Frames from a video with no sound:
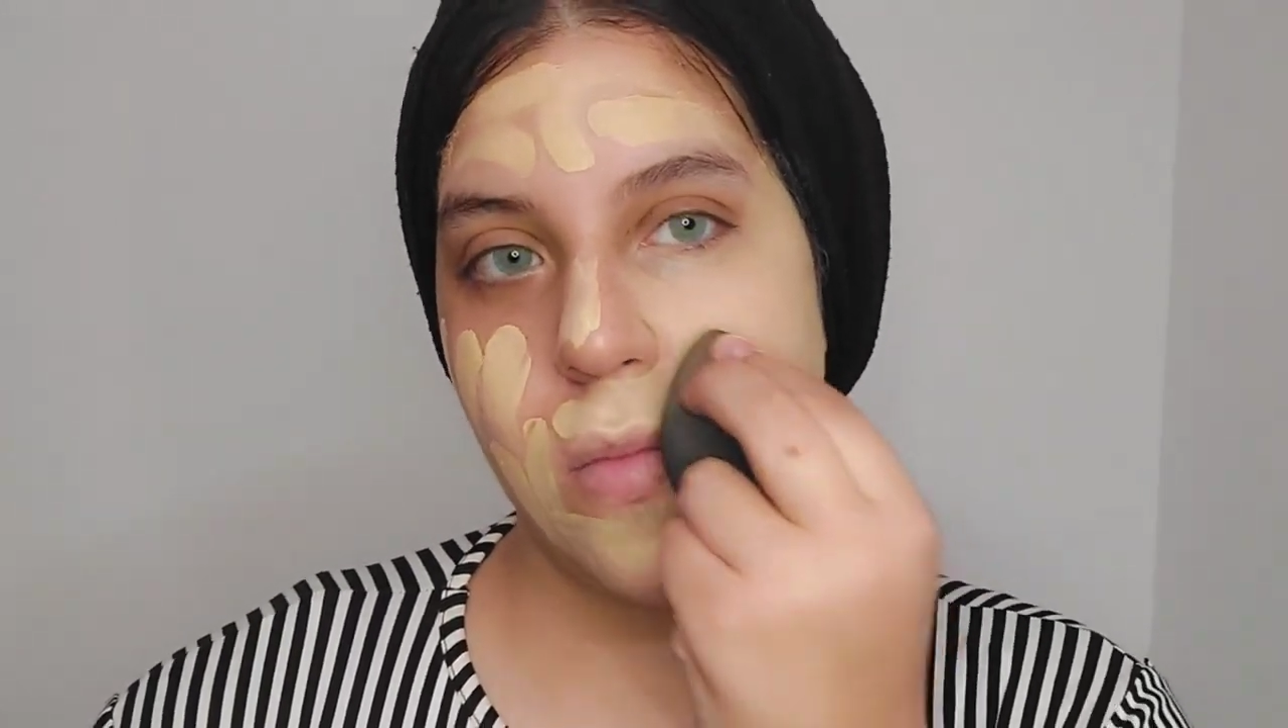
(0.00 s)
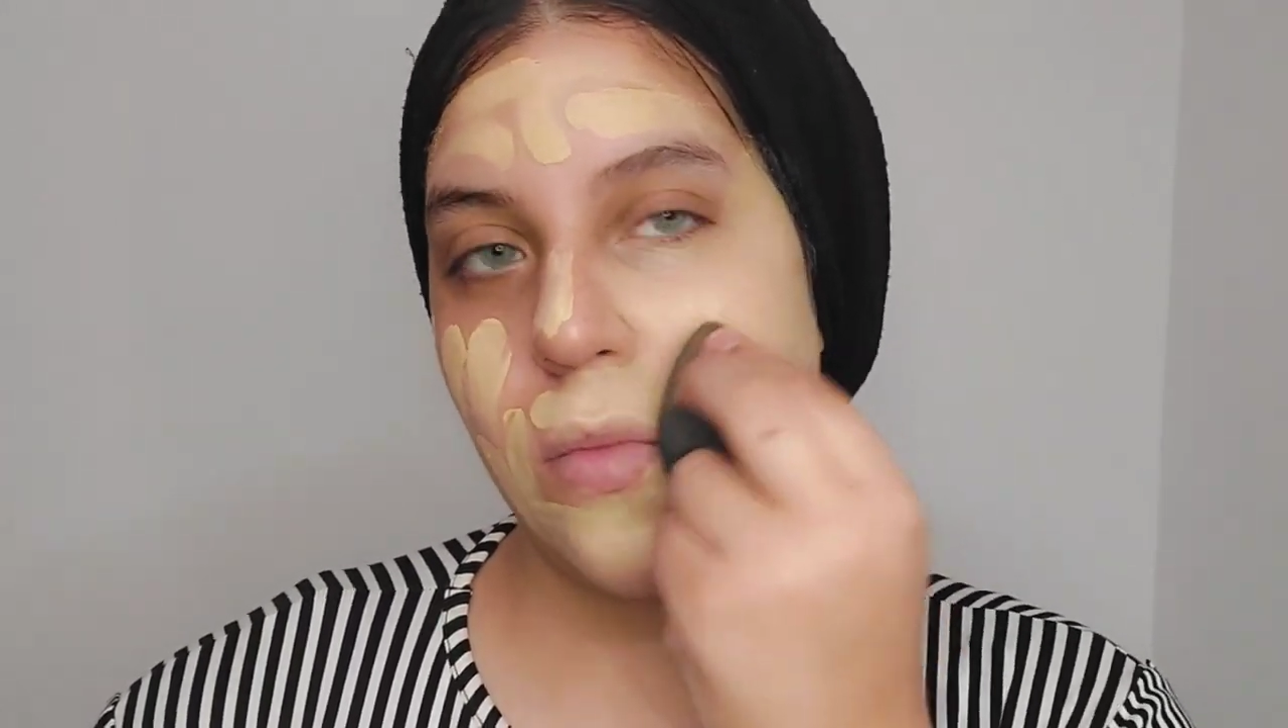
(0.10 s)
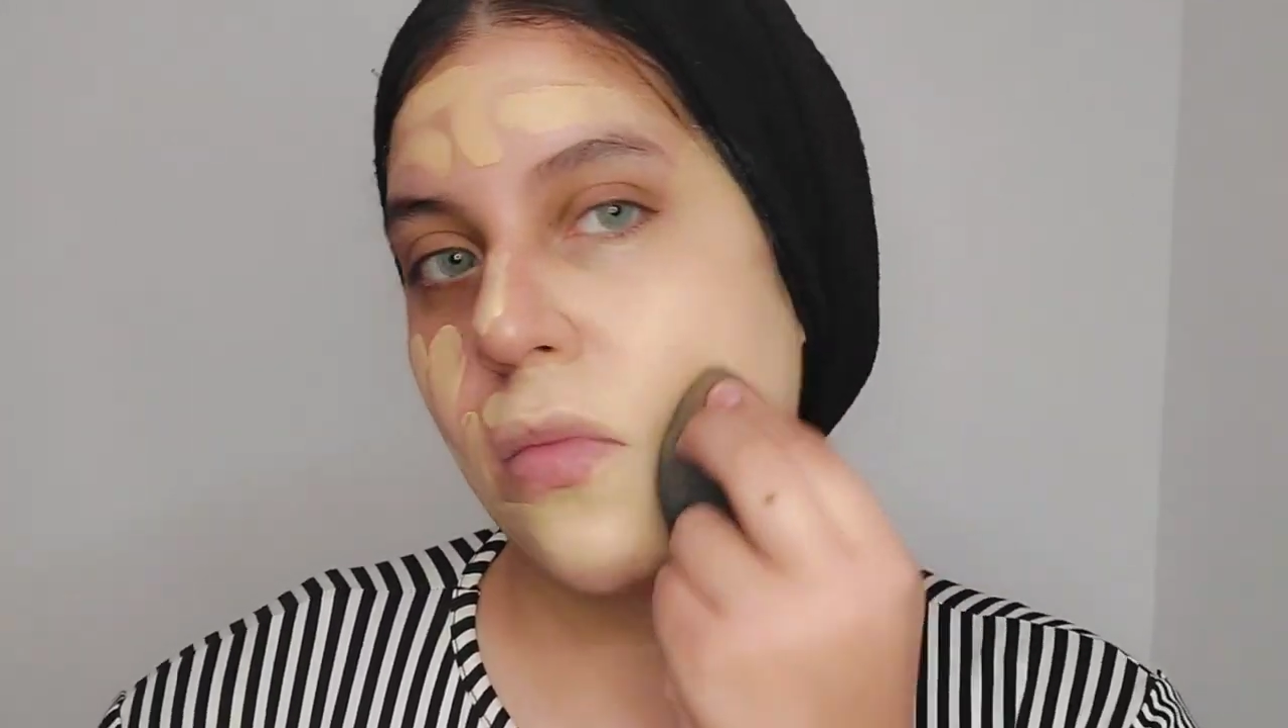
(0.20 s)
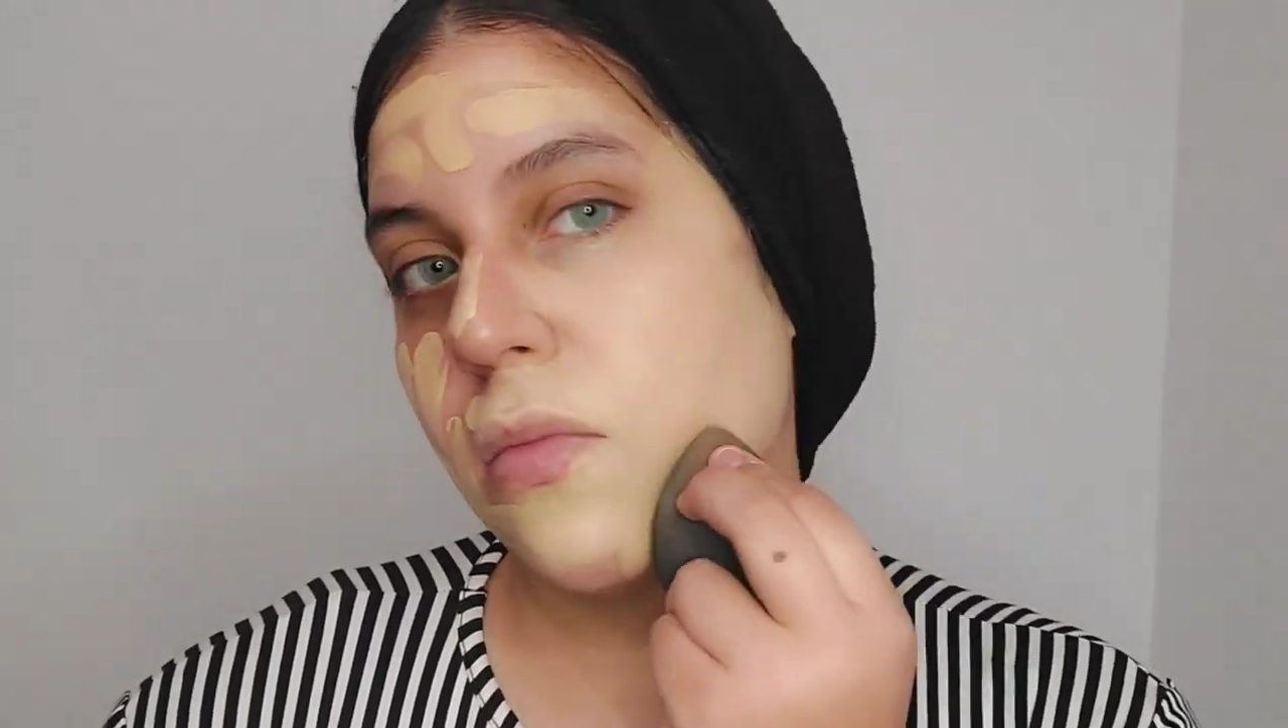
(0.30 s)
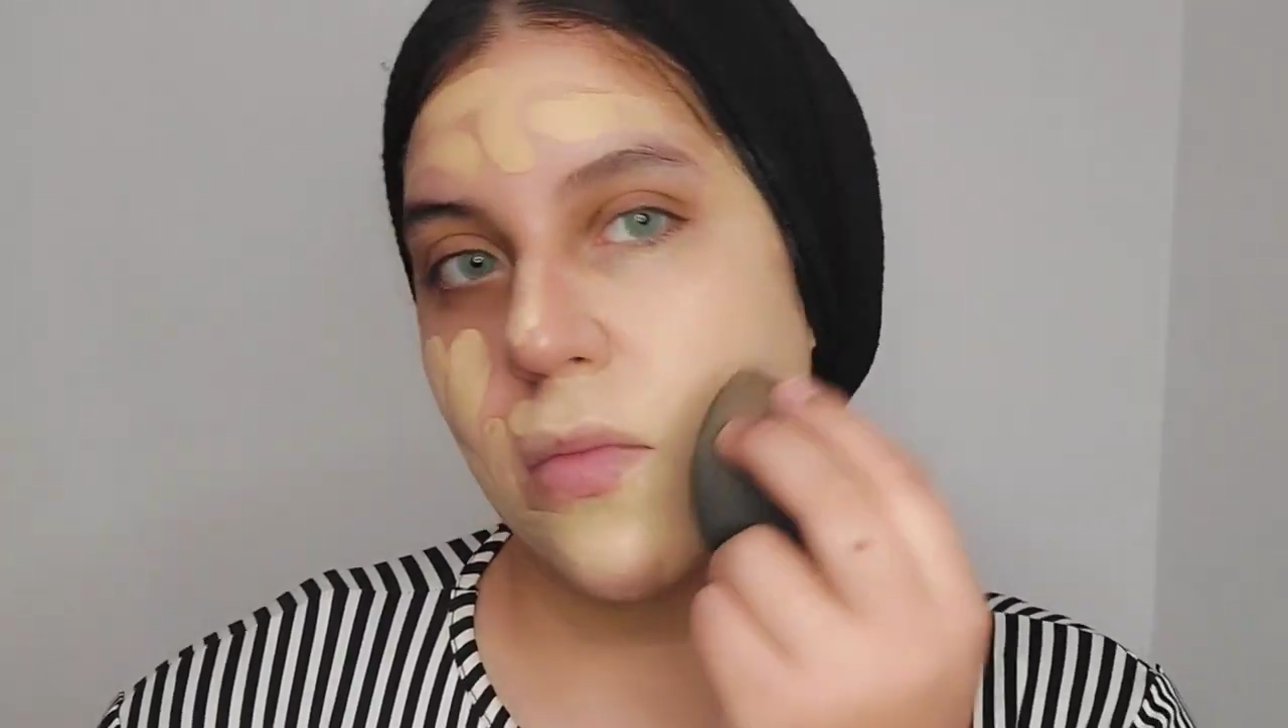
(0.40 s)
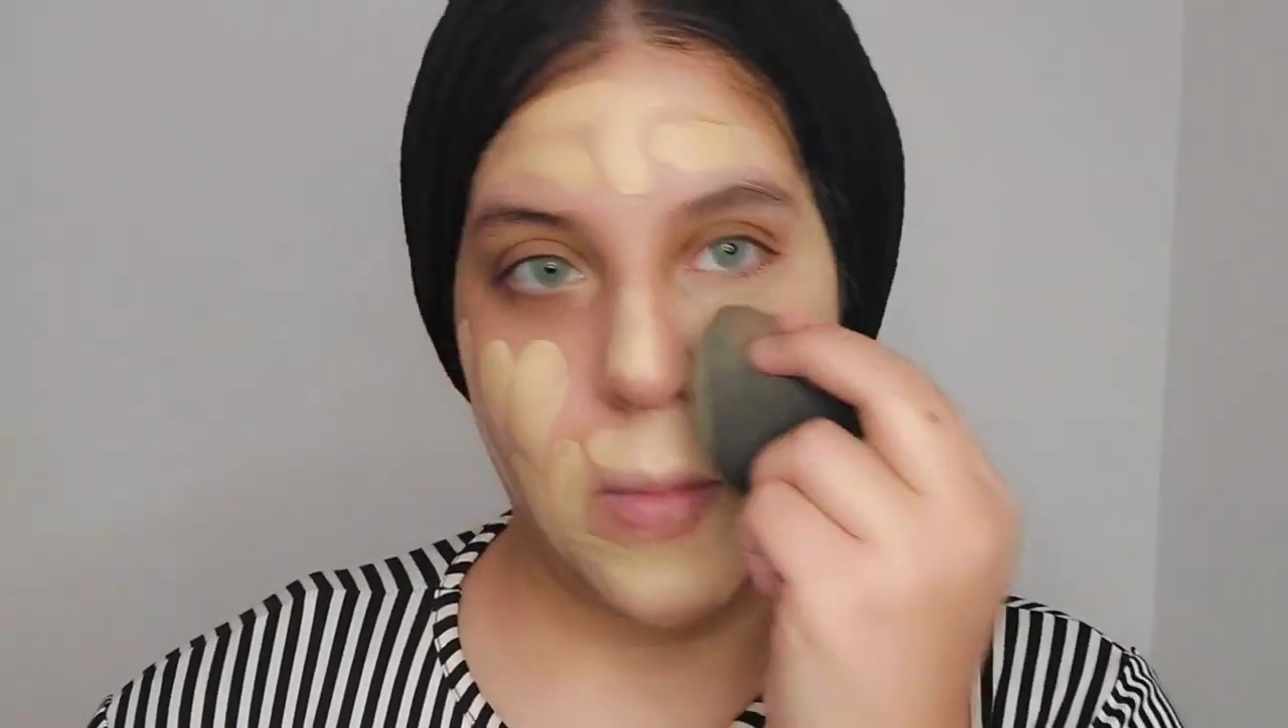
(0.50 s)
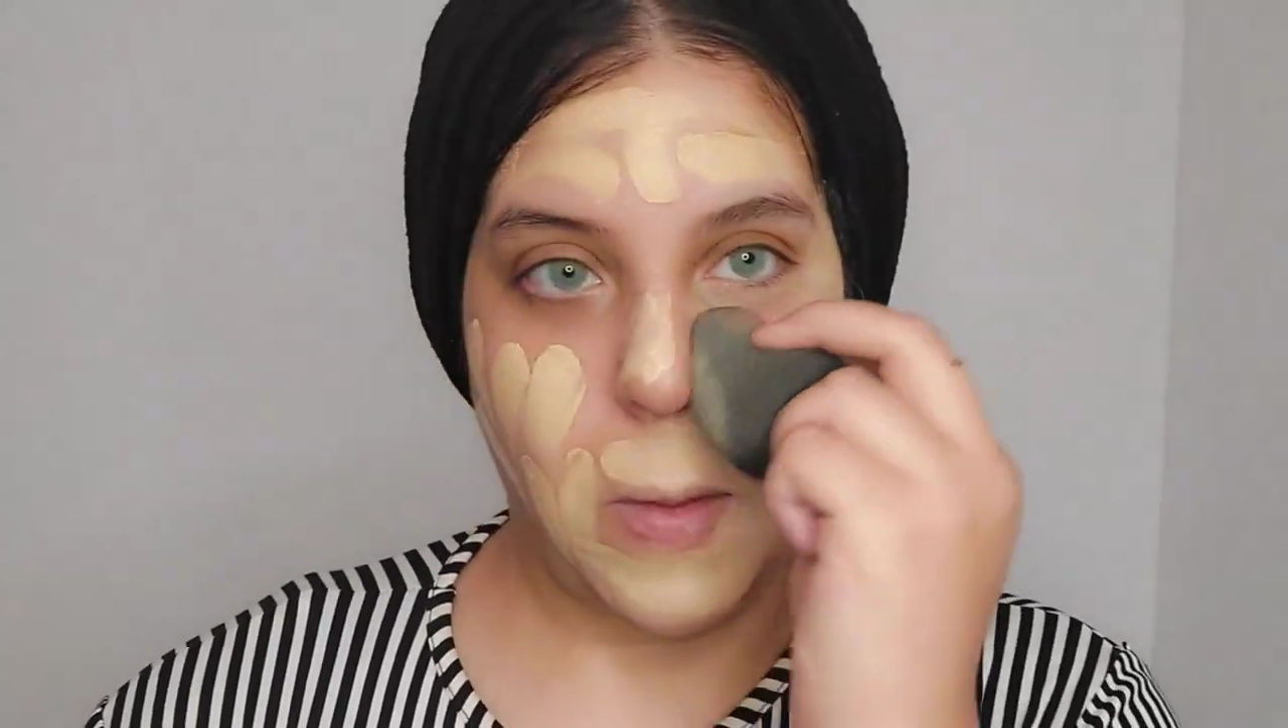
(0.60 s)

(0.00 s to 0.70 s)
بحبه